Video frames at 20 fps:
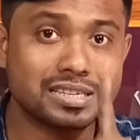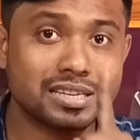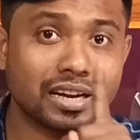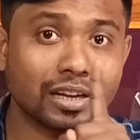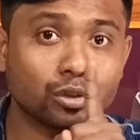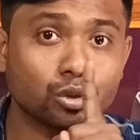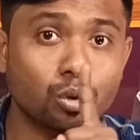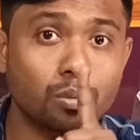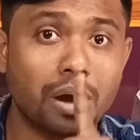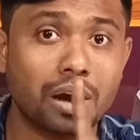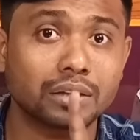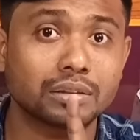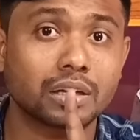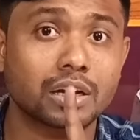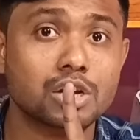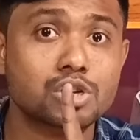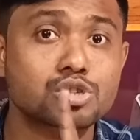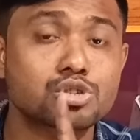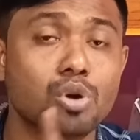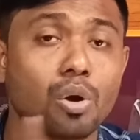যেটা তোমার
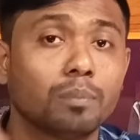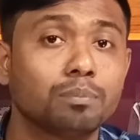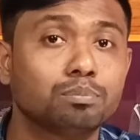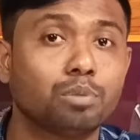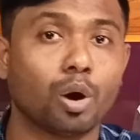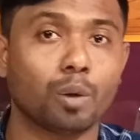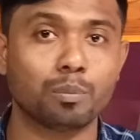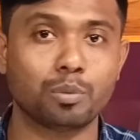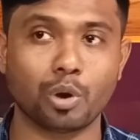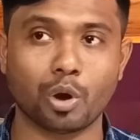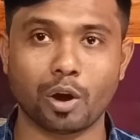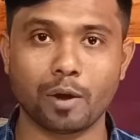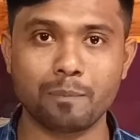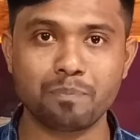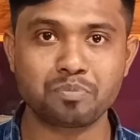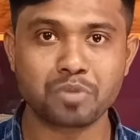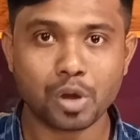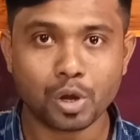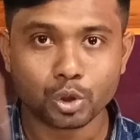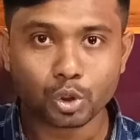দ্বারা সম্ভব
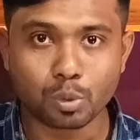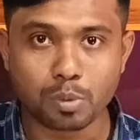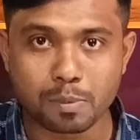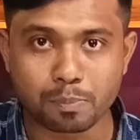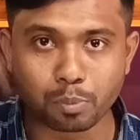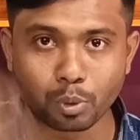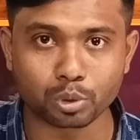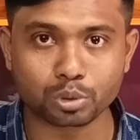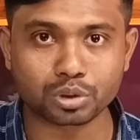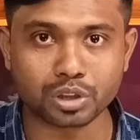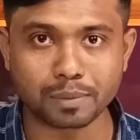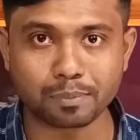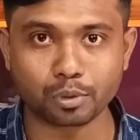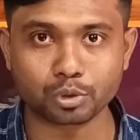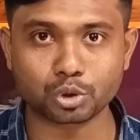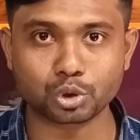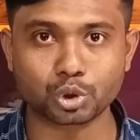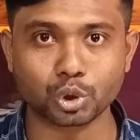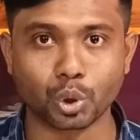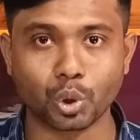নয় তুমি পড়তে
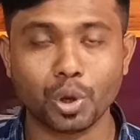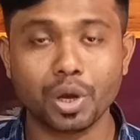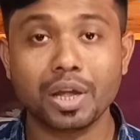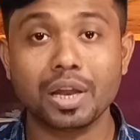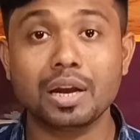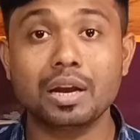বসছো